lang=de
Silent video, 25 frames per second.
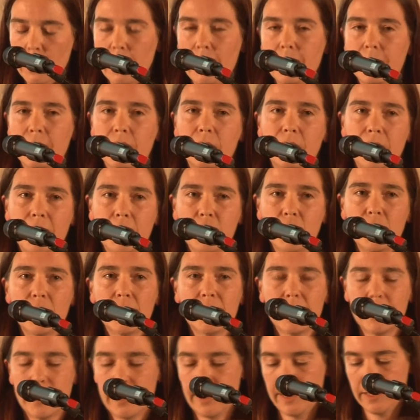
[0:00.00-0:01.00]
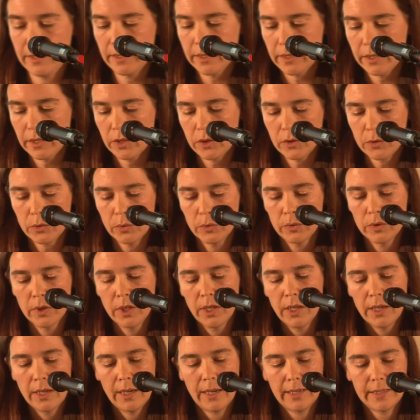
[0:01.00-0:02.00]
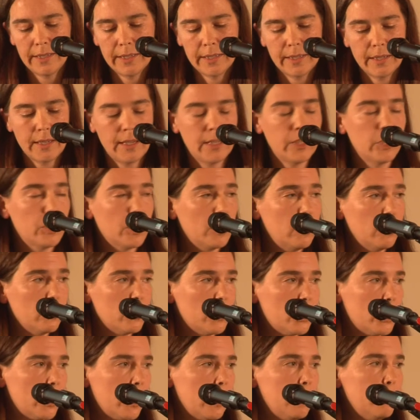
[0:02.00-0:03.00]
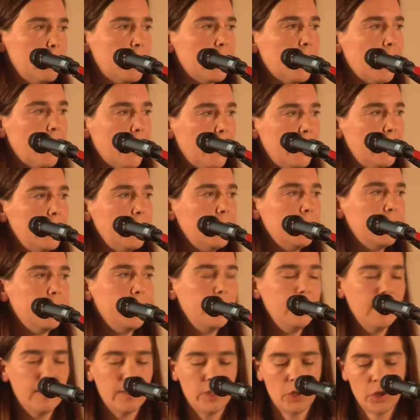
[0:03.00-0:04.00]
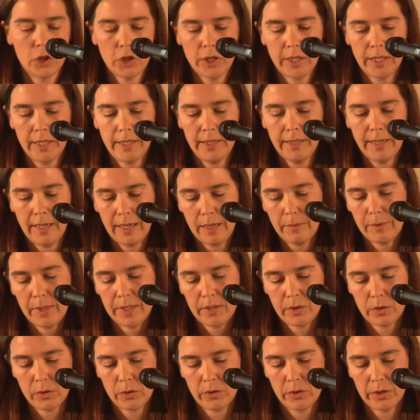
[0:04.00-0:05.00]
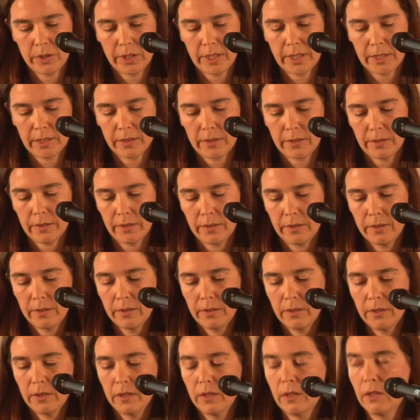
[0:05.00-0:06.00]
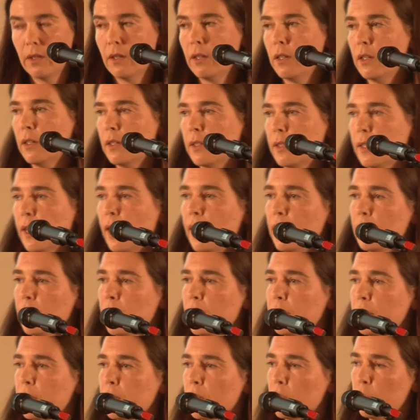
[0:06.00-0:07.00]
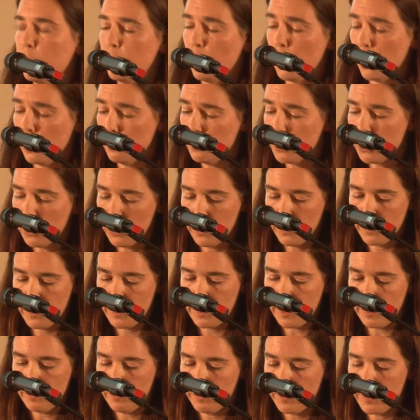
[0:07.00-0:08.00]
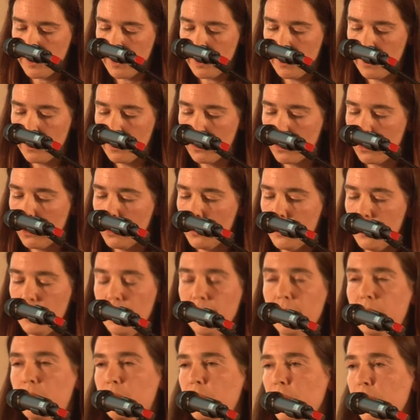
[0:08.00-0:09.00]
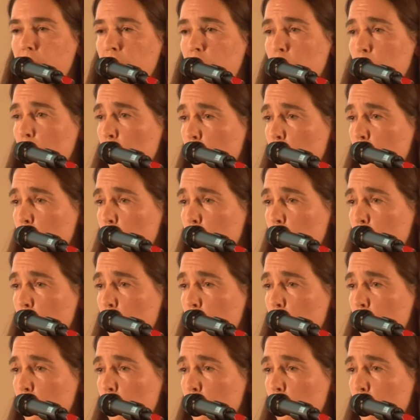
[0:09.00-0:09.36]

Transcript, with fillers: Als Querschnittseinrichtung hat die Gleichstellungsstelle mit allen Dienststellen Arbeitskontakte. Zahlreiche Reformkonzepte konnten entwickelt